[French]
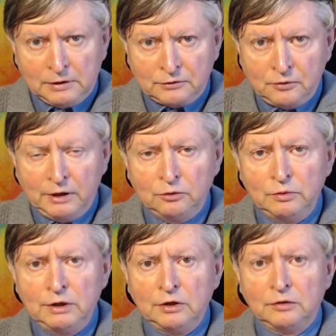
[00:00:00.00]
Parce que la
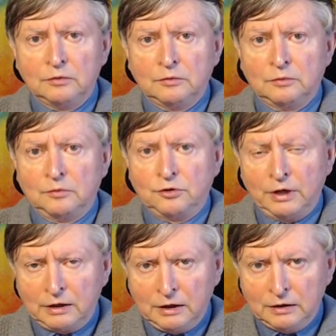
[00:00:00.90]
nuit, euh,
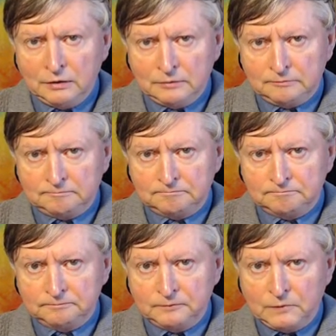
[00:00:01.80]
chacun
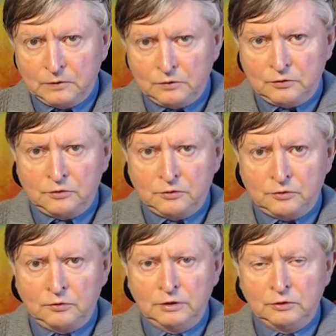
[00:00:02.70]

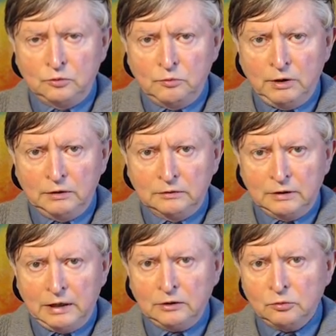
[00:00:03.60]
se dédouble
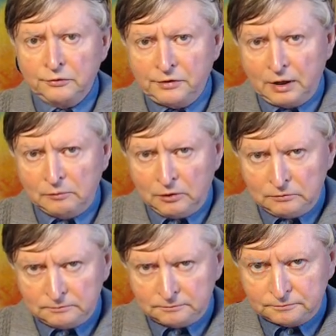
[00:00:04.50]
inconsciemment.